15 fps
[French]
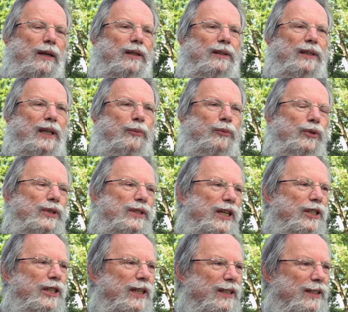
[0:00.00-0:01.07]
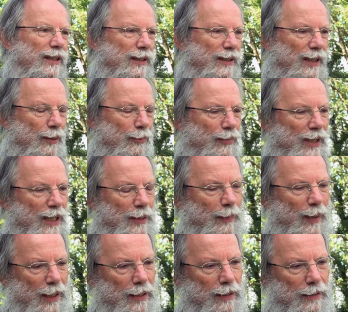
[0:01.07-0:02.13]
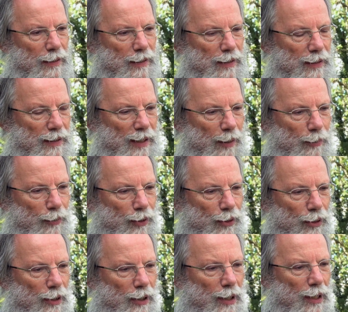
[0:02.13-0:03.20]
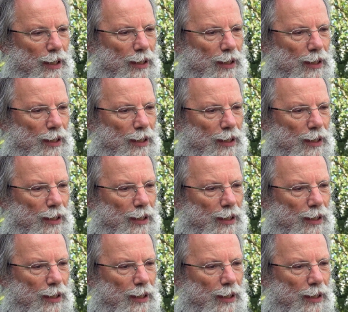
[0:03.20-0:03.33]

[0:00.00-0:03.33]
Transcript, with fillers: en termes de sagesse, en termes d'expérience, en termes de,